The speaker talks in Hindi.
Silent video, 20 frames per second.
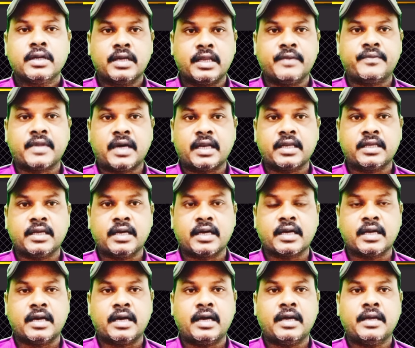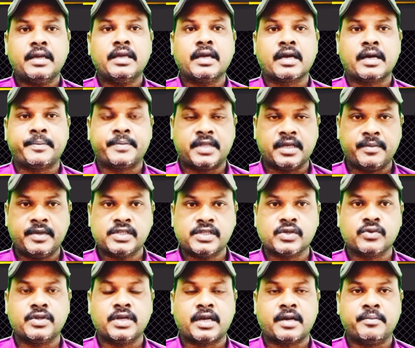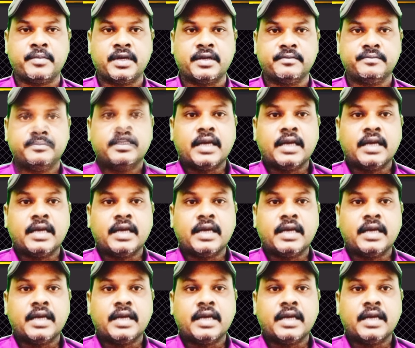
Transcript: गिरफ्तार किया गया है एक हफ्ते में सऊदी अरब में